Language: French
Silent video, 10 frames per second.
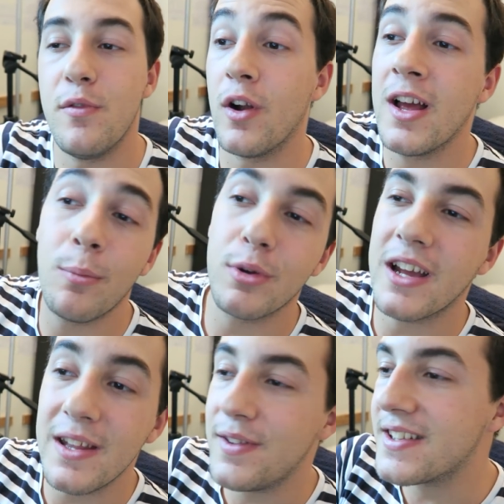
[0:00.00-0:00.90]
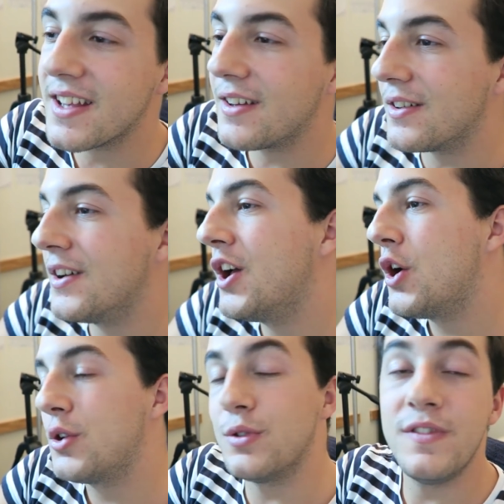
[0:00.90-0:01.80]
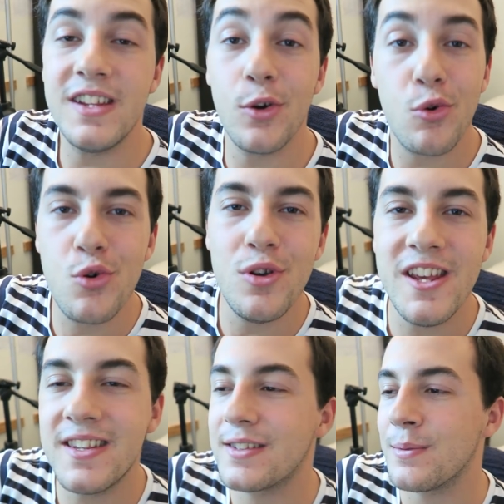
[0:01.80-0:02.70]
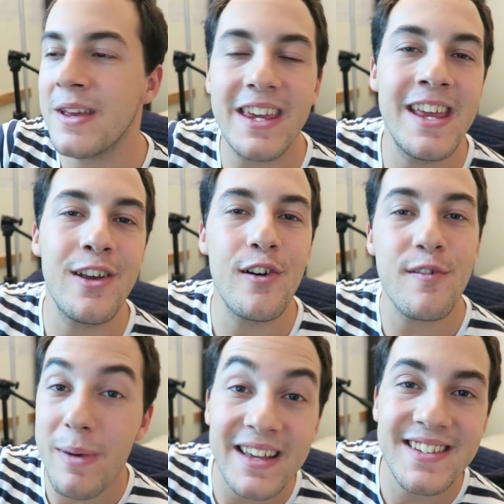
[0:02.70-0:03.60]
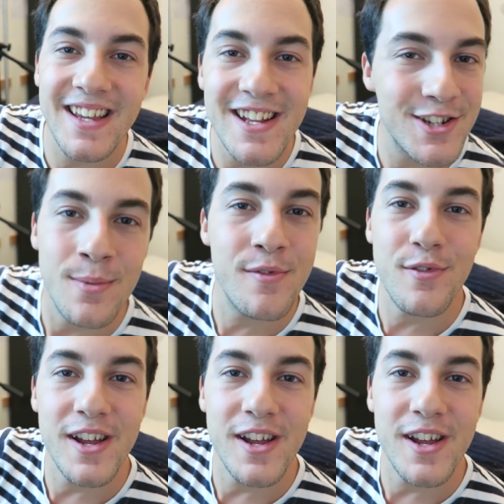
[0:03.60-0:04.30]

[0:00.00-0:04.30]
puis voilà, on peut qualifier ça euh, de vidéo coulisses, making of, backstage, comme vous